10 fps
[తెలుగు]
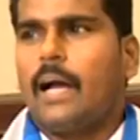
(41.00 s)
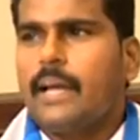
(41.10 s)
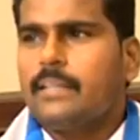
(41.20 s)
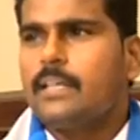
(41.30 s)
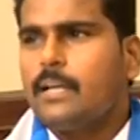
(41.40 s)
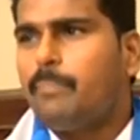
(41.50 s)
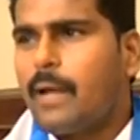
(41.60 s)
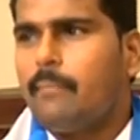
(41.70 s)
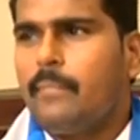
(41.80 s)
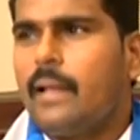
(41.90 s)
అఖిలేష్ రెడ్డి
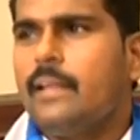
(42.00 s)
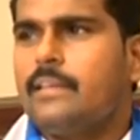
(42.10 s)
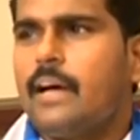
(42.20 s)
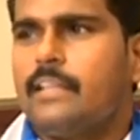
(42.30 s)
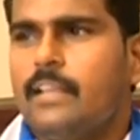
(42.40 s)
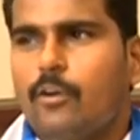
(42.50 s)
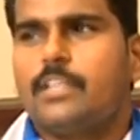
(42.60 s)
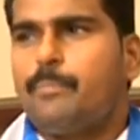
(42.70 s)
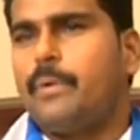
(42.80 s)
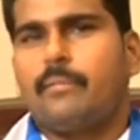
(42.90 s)
మీద ఇన్ఛార్జ్ అని
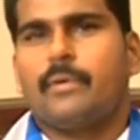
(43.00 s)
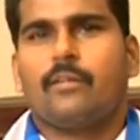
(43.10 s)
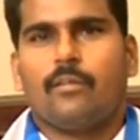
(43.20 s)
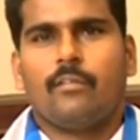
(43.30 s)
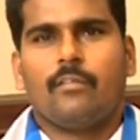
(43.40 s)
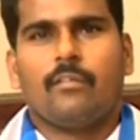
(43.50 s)
ఎవరు చెప్పారు మీకు